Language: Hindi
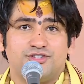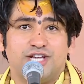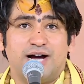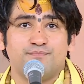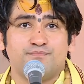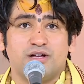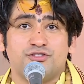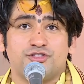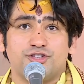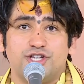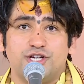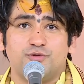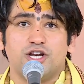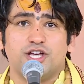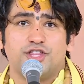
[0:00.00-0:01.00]
जामवंत
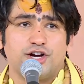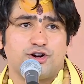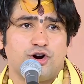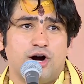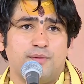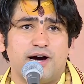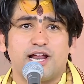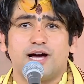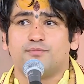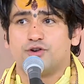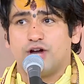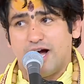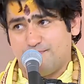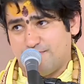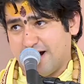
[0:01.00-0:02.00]
जी बोले देखो हमारा
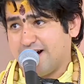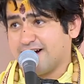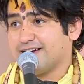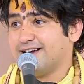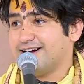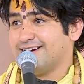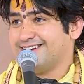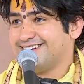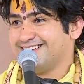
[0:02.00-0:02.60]
बुढ़ापा आ गया